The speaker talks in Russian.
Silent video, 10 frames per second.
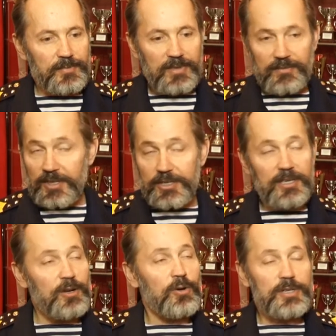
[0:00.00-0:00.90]
в
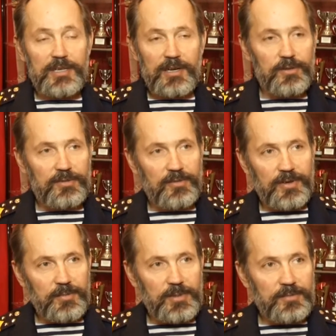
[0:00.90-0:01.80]
течение очень короткого
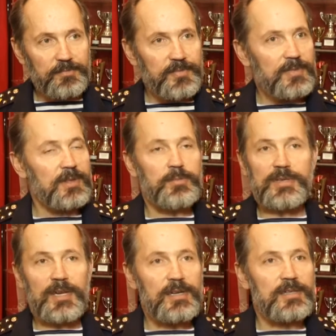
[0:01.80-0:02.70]
времени
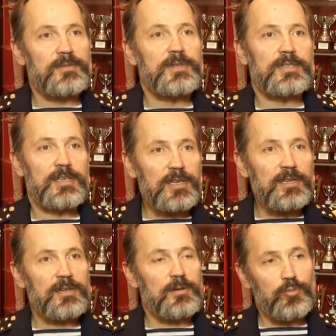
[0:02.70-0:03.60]
написали
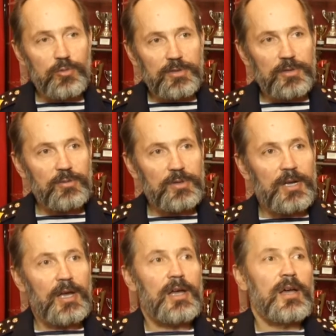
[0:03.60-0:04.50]
стихи, музыку
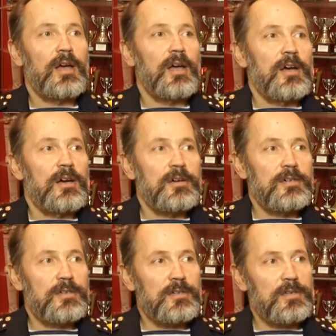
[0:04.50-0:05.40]

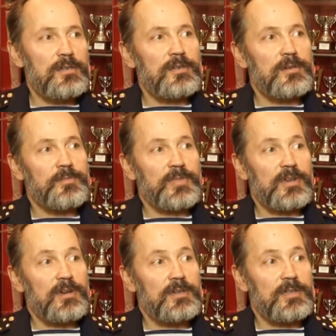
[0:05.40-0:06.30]
и
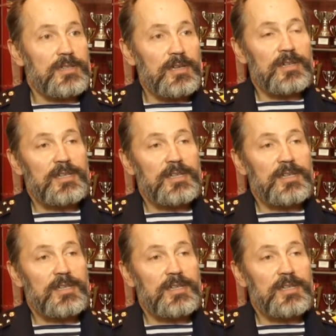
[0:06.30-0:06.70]
сделали